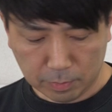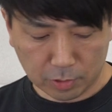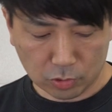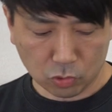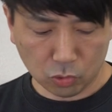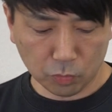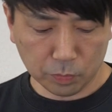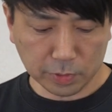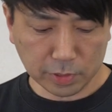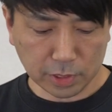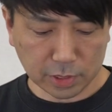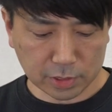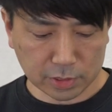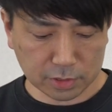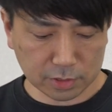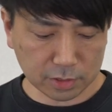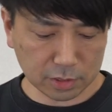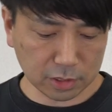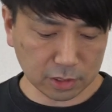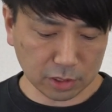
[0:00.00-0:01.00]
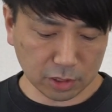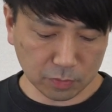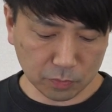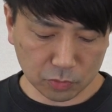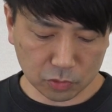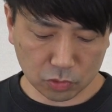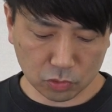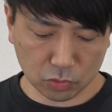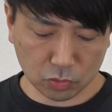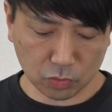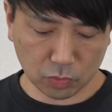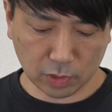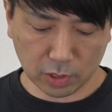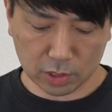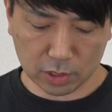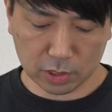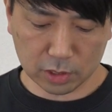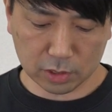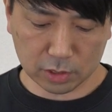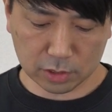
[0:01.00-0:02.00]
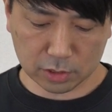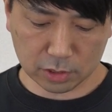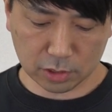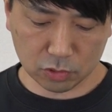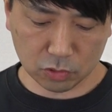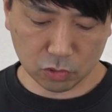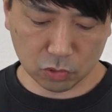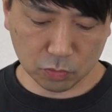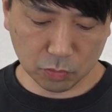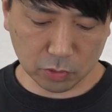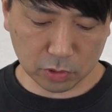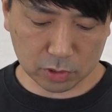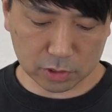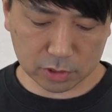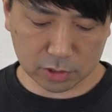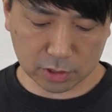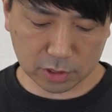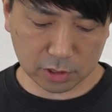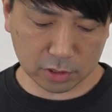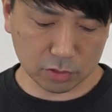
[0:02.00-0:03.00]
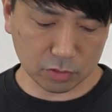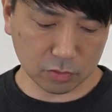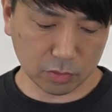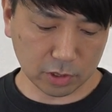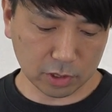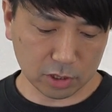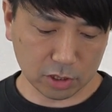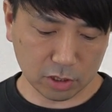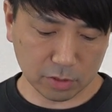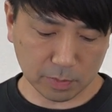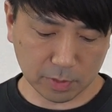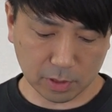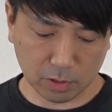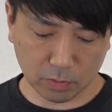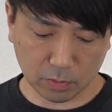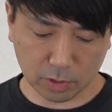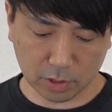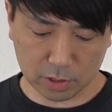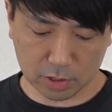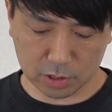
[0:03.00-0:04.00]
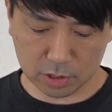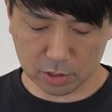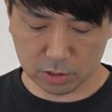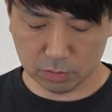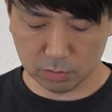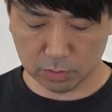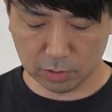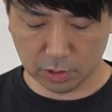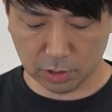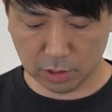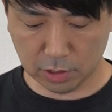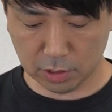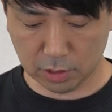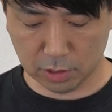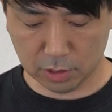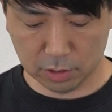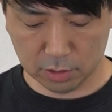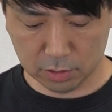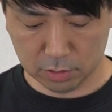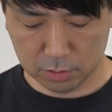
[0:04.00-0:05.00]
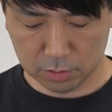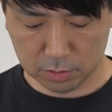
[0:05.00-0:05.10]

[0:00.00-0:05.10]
まあ、飛び出しすぎてもちょっとおかしいんですけど、埋もれすぎるのは一番おかしいので、